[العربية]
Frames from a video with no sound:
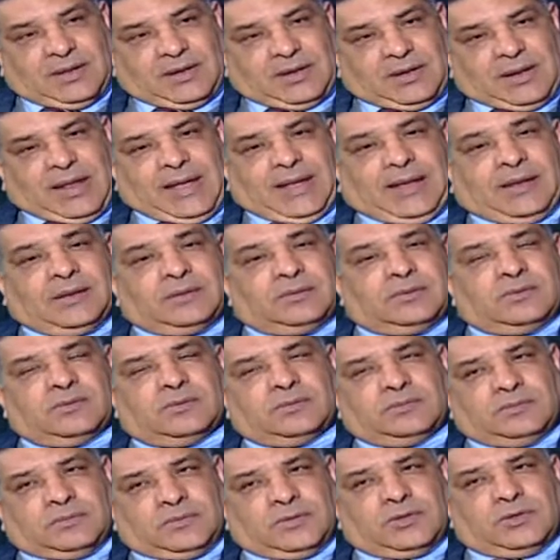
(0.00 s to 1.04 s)

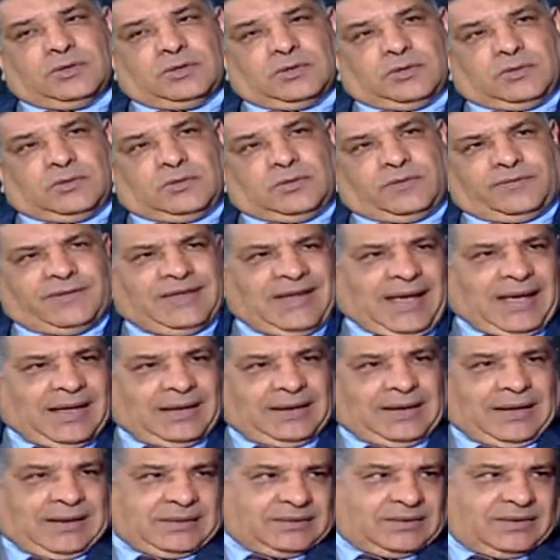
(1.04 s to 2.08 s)
لانه وفي
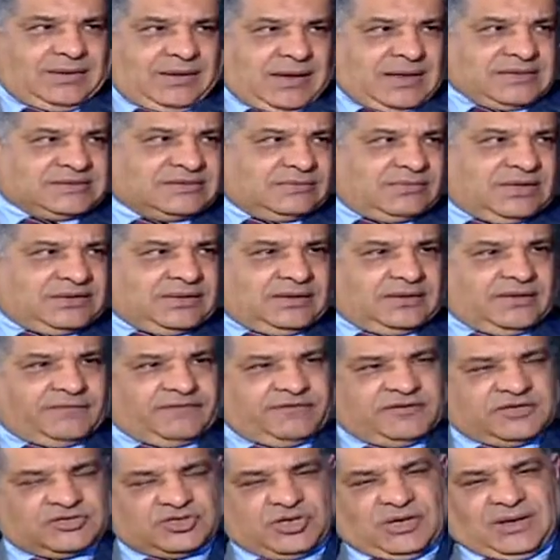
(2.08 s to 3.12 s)
حاجات الناس ما
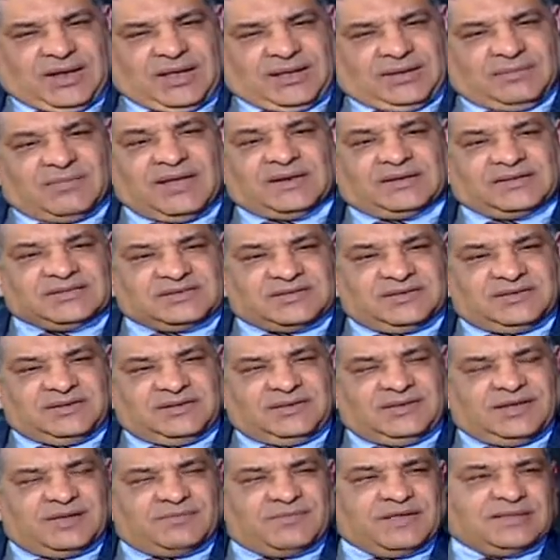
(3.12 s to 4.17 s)
تعرفهاش الهيمنه
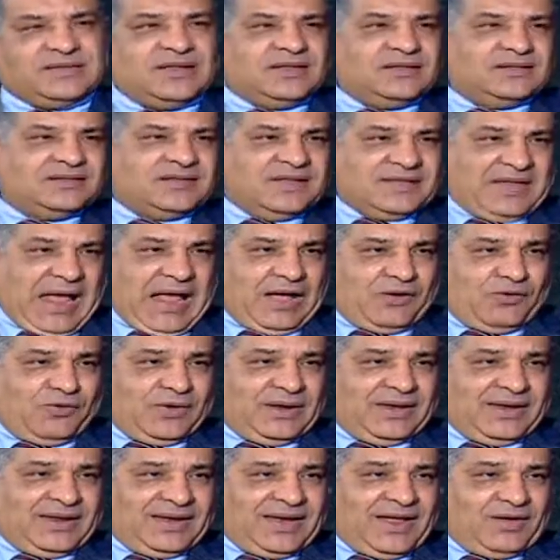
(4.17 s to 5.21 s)
الصينيه بدات
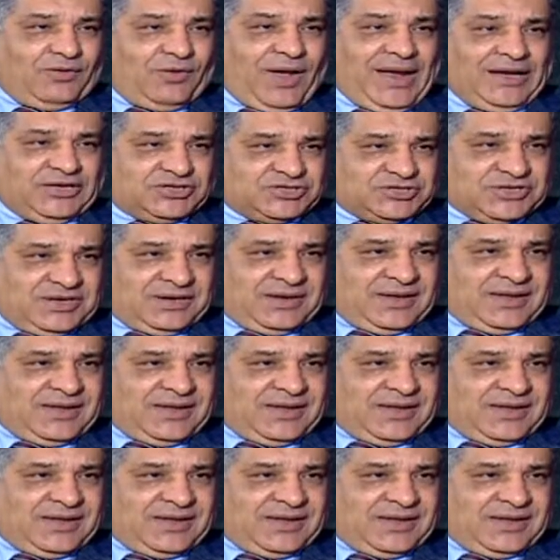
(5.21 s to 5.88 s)
تتحول الى وحش